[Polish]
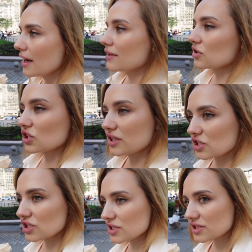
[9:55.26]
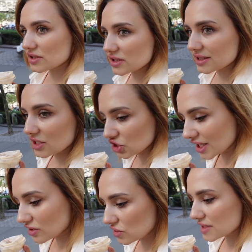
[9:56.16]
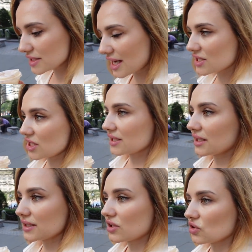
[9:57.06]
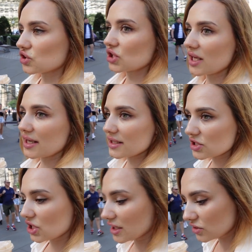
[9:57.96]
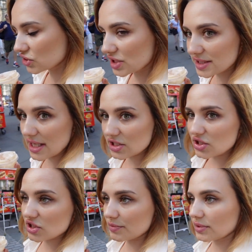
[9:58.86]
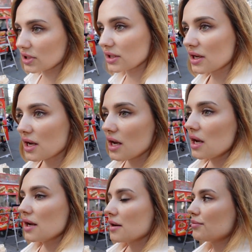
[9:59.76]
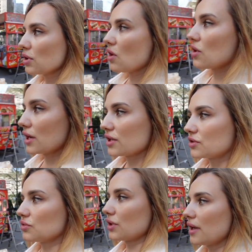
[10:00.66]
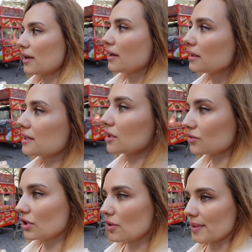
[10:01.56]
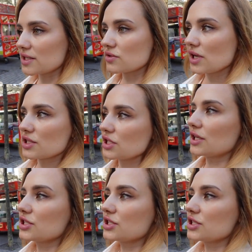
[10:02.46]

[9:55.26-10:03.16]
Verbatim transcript: To się też rzadko zdarza, dlatego że rzadko się zdarza, żeby broker, który, dla którego pracujecie,